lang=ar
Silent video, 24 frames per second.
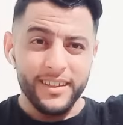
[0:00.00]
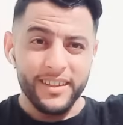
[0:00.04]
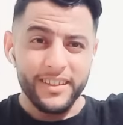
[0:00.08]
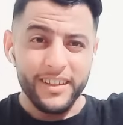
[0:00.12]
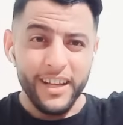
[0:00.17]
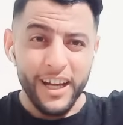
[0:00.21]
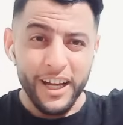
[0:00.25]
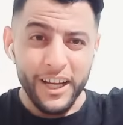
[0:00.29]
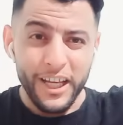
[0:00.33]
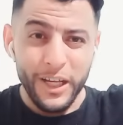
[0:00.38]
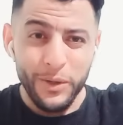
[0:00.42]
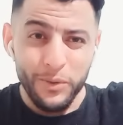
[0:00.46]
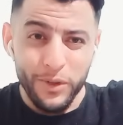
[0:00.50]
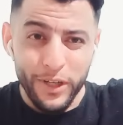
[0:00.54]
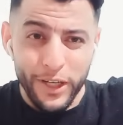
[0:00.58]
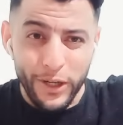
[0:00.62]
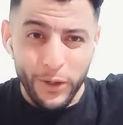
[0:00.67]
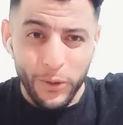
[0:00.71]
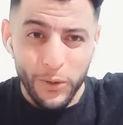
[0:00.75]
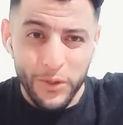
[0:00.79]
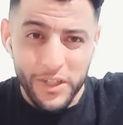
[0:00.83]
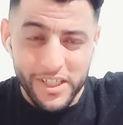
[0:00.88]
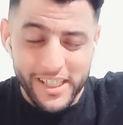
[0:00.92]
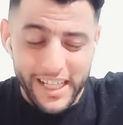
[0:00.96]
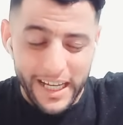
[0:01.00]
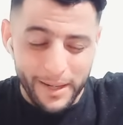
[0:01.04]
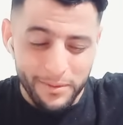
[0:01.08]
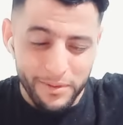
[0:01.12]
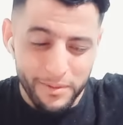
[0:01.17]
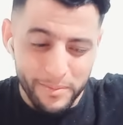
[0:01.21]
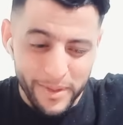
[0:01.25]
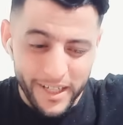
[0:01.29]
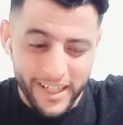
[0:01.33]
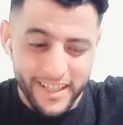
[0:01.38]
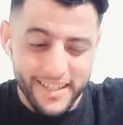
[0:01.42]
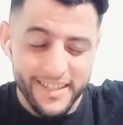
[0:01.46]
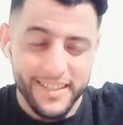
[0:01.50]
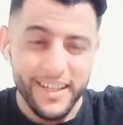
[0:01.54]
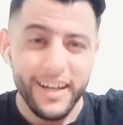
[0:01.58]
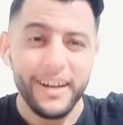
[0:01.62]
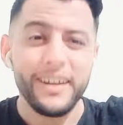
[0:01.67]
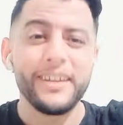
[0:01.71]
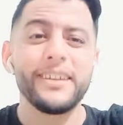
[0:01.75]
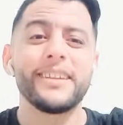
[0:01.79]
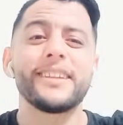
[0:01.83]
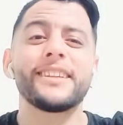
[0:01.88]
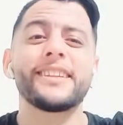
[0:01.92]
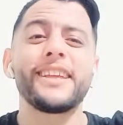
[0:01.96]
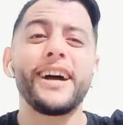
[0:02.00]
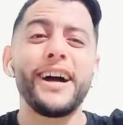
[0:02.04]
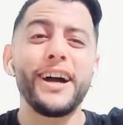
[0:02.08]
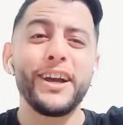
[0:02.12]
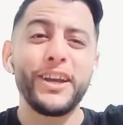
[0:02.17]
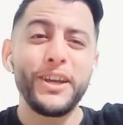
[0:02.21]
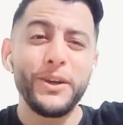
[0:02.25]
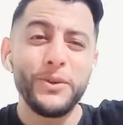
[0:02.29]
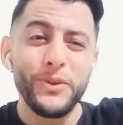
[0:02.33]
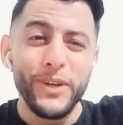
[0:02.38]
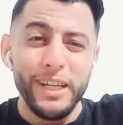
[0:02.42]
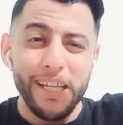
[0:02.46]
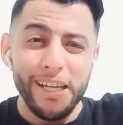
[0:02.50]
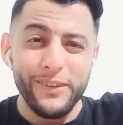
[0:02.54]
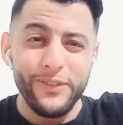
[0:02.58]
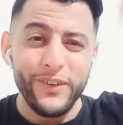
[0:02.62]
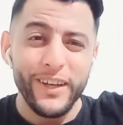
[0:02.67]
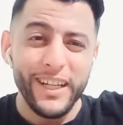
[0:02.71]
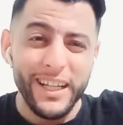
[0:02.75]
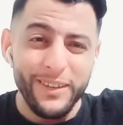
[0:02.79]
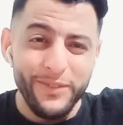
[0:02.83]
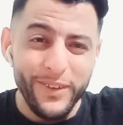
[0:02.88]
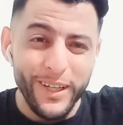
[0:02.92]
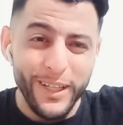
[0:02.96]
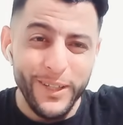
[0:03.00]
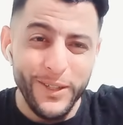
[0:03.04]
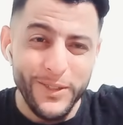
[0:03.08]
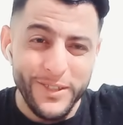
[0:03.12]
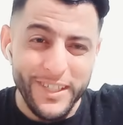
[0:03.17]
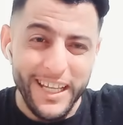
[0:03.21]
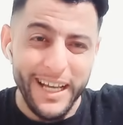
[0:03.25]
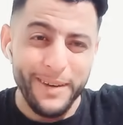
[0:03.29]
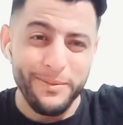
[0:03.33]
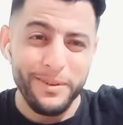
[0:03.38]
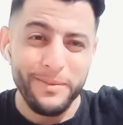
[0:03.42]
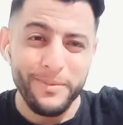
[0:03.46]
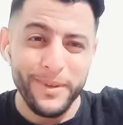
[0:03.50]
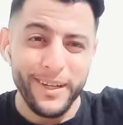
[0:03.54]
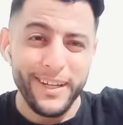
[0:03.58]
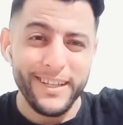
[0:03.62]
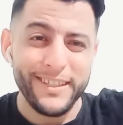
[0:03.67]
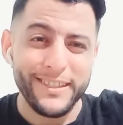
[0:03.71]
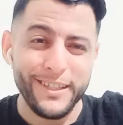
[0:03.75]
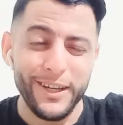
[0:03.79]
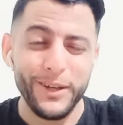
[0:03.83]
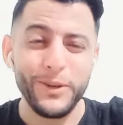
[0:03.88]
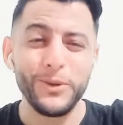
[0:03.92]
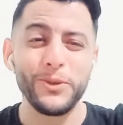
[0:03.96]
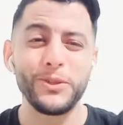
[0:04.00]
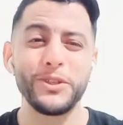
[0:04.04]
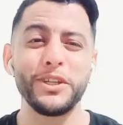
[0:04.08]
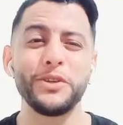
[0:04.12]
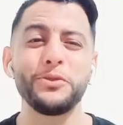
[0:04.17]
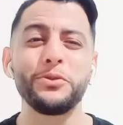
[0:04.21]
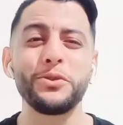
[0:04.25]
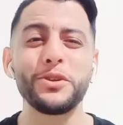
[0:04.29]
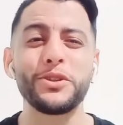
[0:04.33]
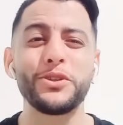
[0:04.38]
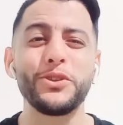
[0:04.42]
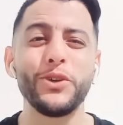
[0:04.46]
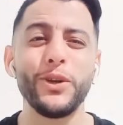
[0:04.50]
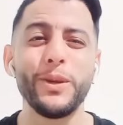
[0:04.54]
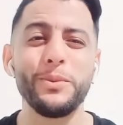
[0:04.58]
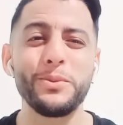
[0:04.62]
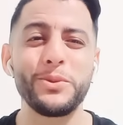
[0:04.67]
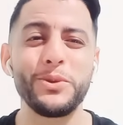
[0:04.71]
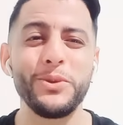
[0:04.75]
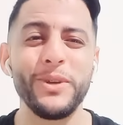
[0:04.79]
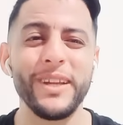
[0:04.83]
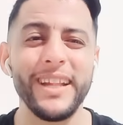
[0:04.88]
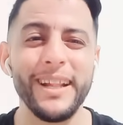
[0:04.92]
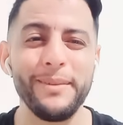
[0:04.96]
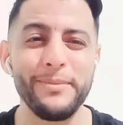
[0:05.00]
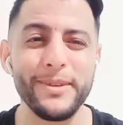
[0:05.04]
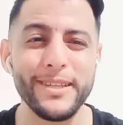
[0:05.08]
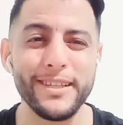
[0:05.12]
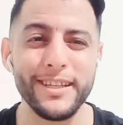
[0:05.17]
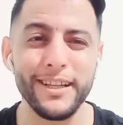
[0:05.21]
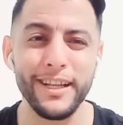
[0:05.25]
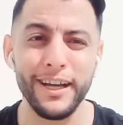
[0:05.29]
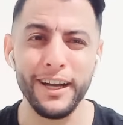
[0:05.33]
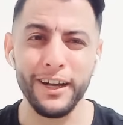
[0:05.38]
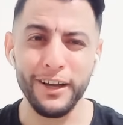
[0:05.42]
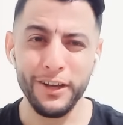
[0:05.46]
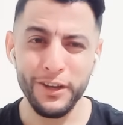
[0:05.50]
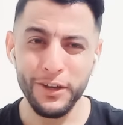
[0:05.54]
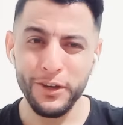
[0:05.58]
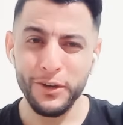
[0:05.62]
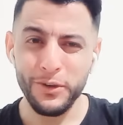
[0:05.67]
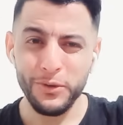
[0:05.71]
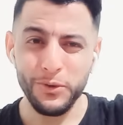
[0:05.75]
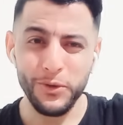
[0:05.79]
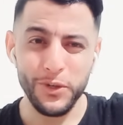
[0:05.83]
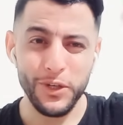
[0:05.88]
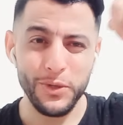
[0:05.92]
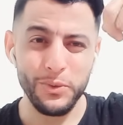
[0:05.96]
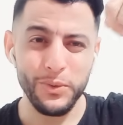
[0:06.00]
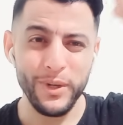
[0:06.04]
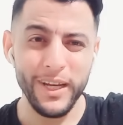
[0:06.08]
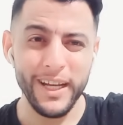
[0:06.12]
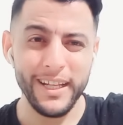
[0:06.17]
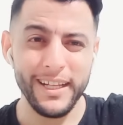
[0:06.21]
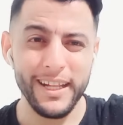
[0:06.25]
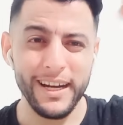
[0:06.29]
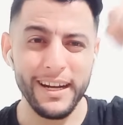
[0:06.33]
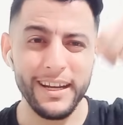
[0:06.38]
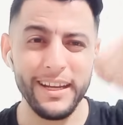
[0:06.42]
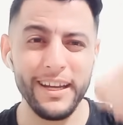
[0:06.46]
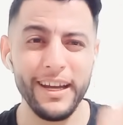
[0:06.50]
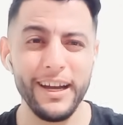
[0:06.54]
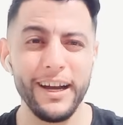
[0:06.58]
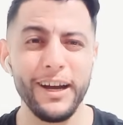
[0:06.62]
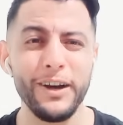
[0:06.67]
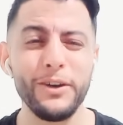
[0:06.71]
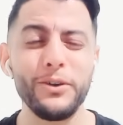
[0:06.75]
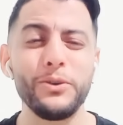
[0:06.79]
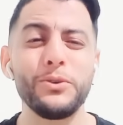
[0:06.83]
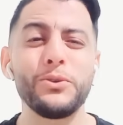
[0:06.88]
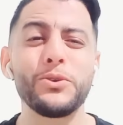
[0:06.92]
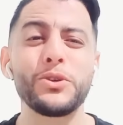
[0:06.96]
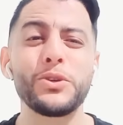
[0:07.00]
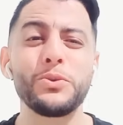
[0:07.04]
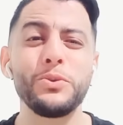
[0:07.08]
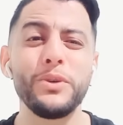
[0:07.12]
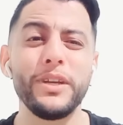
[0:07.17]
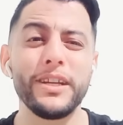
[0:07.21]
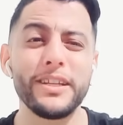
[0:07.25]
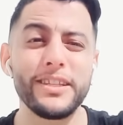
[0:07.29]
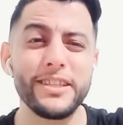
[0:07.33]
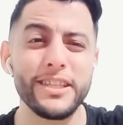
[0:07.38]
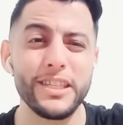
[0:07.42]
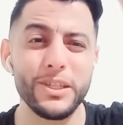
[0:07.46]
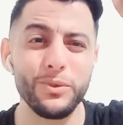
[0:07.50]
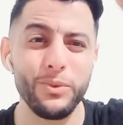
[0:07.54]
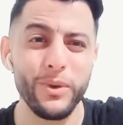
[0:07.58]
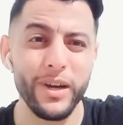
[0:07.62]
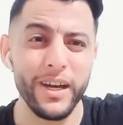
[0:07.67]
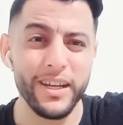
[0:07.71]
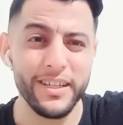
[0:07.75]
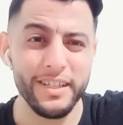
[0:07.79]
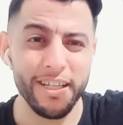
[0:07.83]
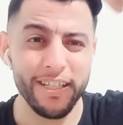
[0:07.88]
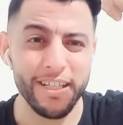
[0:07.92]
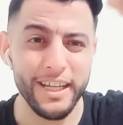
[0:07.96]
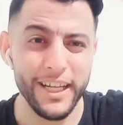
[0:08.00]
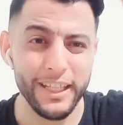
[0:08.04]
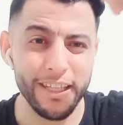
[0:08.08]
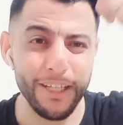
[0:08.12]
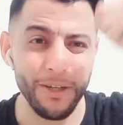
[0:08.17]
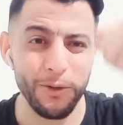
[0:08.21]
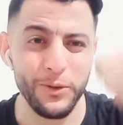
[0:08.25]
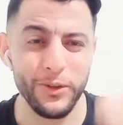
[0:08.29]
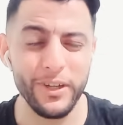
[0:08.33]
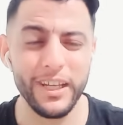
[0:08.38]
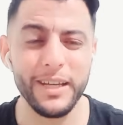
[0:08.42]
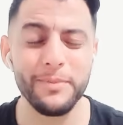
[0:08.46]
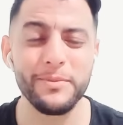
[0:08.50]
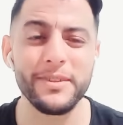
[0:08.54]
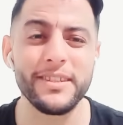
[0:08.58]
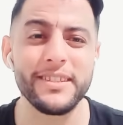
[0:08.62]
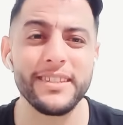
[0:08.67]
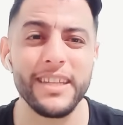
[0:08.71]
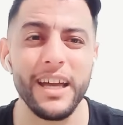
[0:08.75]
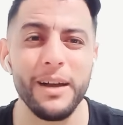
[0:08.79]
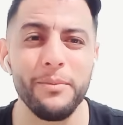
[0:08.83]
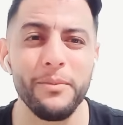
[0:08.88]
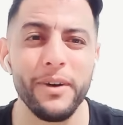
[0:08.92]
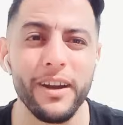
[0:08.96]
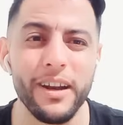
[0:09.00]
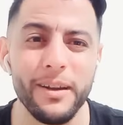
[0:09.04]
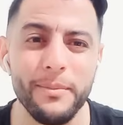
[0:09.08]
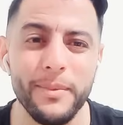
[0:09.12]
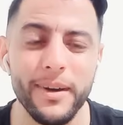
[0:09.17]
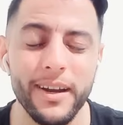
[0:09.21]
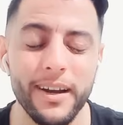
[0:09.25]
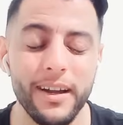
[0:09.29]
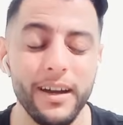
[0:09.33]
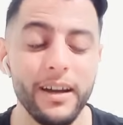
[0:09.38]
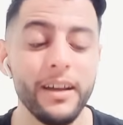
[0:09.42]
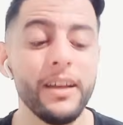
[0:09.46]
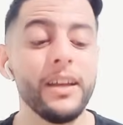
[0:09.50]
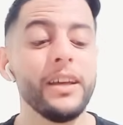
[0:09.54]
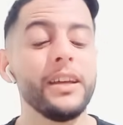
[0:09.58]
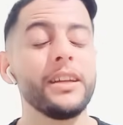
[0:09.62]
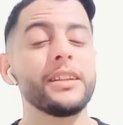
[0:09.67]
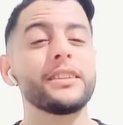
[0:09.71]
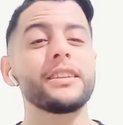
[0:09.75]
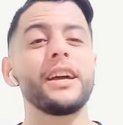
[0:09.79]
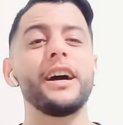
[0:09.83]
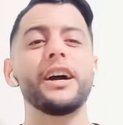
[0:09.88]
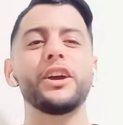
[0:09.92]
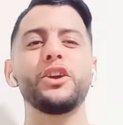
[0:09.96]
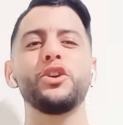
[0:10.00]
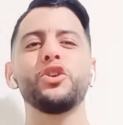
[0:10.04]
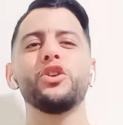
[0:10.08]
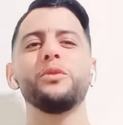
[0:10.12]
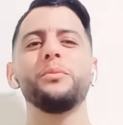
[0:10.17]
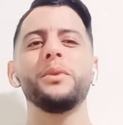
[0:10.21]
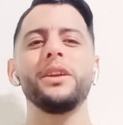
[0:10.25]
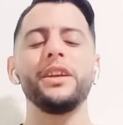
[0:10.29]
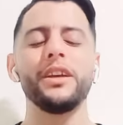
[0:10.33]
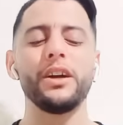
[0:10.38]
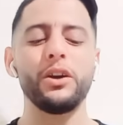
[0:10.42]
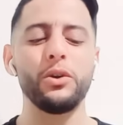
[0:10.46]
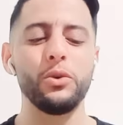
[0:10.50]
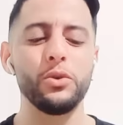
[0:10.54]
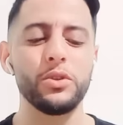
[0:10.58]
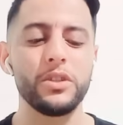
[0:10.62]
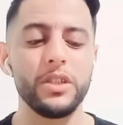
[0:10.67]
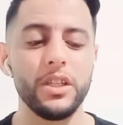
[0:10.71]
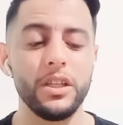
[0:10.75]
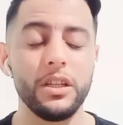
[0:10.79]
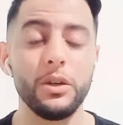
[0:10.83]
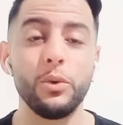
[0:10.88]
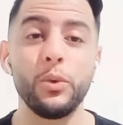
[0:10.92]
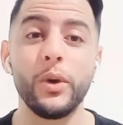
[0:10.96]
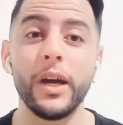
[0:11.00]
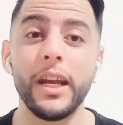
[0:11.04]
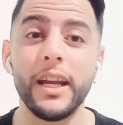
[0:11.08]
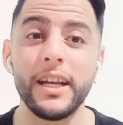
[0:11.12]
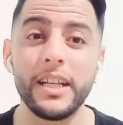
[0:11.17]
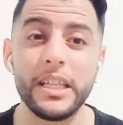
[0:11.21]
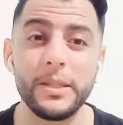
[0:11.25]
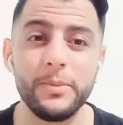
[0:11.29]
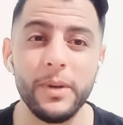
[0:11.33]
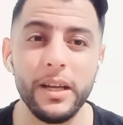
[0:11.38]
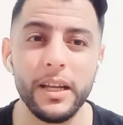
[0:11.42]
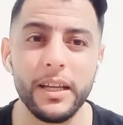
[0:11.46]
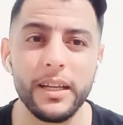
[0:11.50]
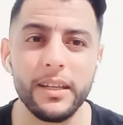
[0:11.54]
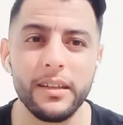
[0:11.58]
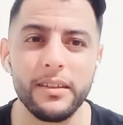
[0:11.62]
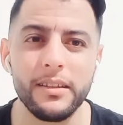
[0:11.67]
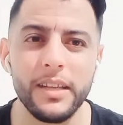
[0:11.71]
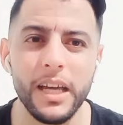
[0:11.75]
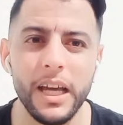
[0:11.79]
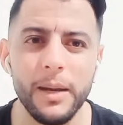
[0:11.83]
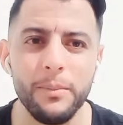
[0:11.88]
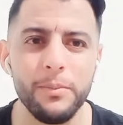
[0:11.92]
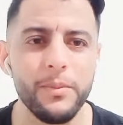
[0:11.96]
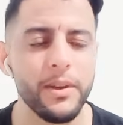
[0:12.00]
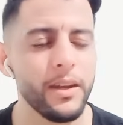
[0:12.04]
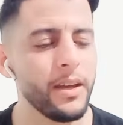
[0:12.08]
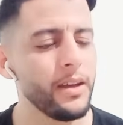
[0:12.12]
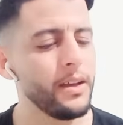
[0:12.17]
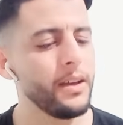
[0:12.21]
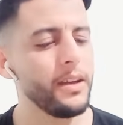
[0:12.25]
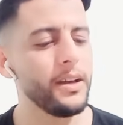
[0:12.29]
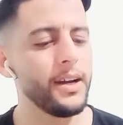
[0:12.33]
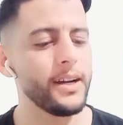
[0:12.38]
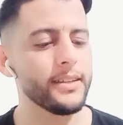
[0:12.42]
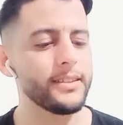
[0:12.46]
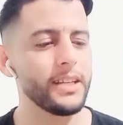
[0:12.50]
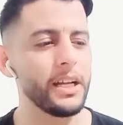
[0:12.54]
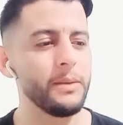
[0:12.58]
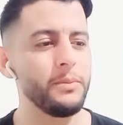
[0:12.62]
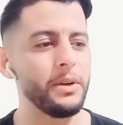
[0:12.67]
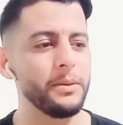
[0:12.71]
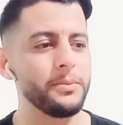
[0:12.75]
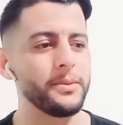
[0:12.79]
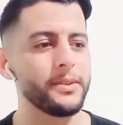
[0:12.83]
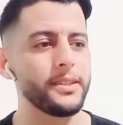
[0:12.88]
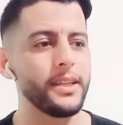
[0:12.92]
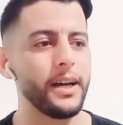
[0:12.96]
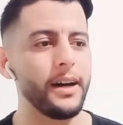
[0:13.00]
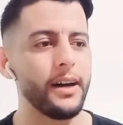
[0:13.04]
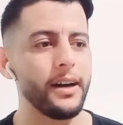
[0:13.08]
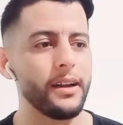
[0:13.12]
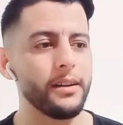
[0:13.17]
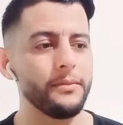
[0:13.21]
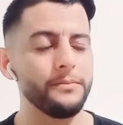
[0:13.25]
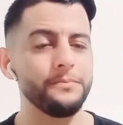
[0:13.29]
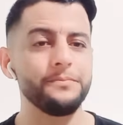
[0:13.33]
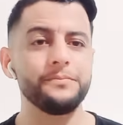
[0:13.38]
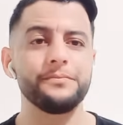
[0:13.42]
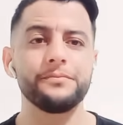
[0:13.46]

طاقيو ليا خوتي صحاب المنصه طاقيو ليا في هذا الفيديو صحاب المنصه خوتي وجدوا لهم شويه البصله وشويه الريحه وشويه السواد حيت كيطيحوا ليا من السطح مره مره طاقيوهم ليا خوتي وقال لك تبع الكذاب حتى لباب الدار